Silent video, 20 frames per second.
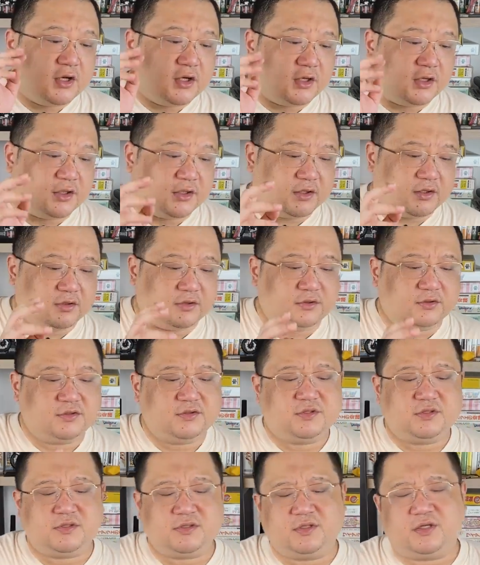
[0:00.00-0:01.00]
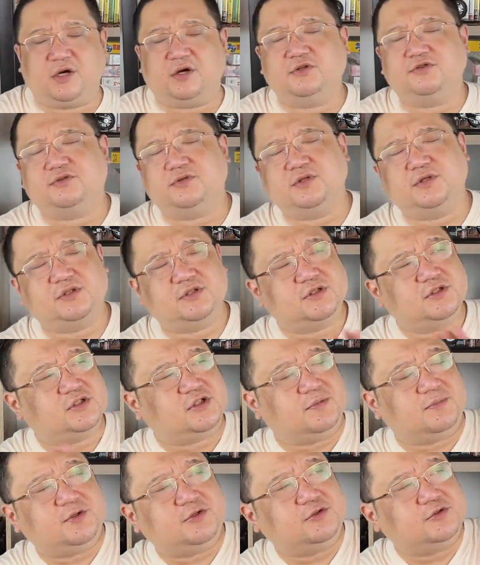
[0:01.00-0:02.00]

呃，字条说的是什么？